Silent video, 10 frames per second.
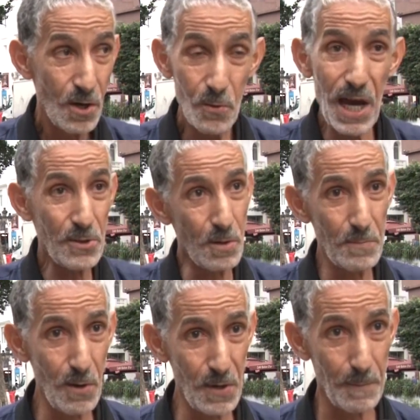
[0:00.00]

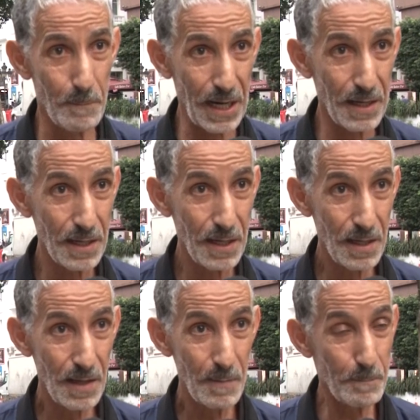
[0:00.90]
ونعطيهم نويهم برك
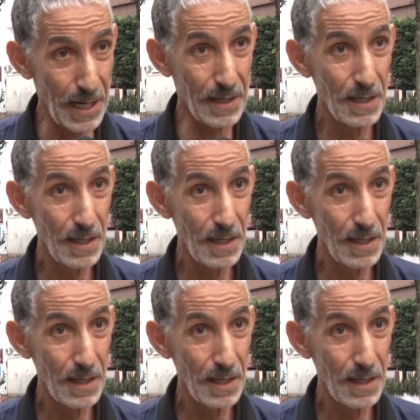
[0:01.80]
برك